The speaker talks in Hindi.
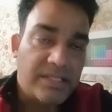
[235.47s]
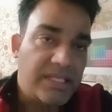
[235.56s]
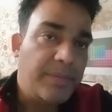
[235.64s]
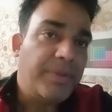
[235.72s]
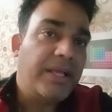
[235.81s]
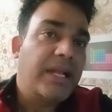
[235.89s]

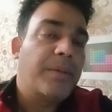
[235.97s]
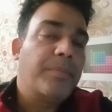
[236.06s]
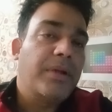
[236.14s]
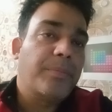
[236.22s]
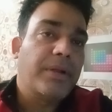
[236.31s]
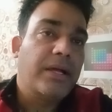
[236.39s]
सी पी ग्राम
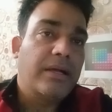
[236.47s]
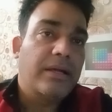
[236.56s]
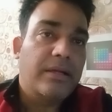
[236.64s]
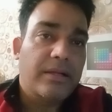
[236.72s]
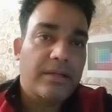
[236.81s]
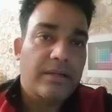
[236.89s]
में अपना
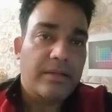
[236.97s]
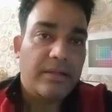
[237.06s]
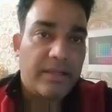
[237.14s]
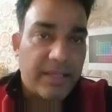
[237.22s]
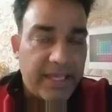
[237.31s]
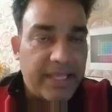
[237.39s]

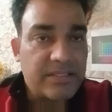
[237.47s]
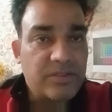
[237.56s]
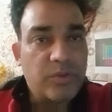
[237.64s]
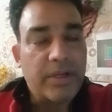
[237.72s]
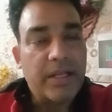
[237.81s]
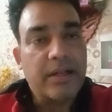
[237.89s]
केस
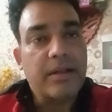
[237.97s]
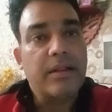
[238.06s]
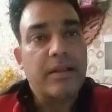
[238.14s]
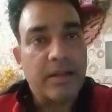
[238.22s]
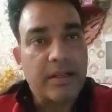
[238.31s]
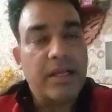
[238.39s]
जो है
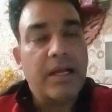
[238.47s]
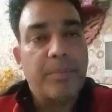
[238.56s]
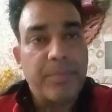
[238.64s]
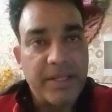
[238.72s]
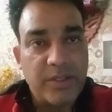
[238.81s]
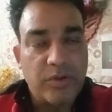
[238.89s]
रखा
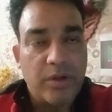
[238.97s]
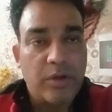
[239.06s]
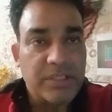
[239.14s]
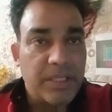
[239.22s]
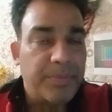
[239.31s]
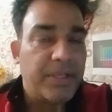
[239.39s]
अपनी जो है
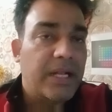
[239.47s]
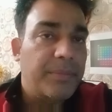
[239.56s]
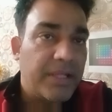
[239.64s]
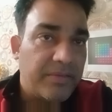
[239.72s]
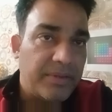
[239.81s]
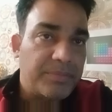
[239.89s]
और सी पी
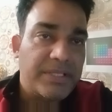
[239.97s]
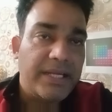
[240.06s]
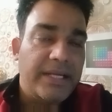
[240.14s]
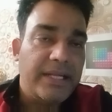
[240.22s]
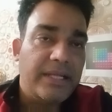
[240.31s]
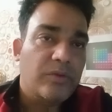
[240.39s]
ग्राम एक
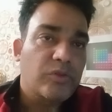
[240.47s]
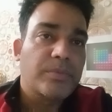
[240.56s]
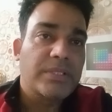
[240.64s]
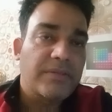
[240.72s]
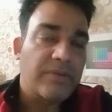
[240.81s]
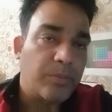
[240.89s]
वेबसाइट है
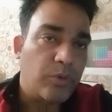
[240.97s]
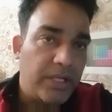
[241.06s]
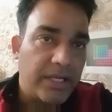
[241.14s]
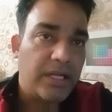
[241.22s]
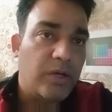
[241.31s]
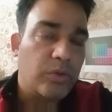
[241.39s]
उसमें सिर्फ आपको
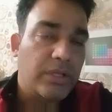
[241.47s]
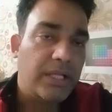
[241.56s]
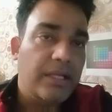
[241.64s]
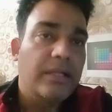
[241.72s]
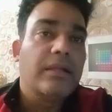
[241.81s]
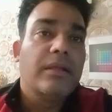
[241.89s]
लिखना होता
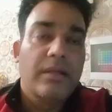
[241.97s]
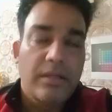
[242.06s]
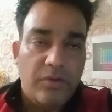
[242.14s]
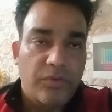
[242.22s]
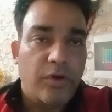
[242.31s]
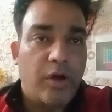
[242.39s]
है
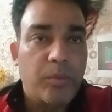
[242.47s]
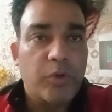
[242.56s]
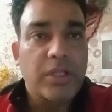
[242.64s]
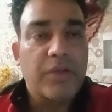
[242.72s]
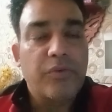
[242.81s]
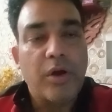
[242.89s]
फॉर्म
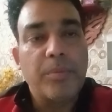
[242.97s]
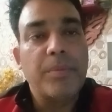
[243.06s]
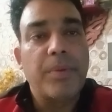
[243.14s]
होता है फॉर्म में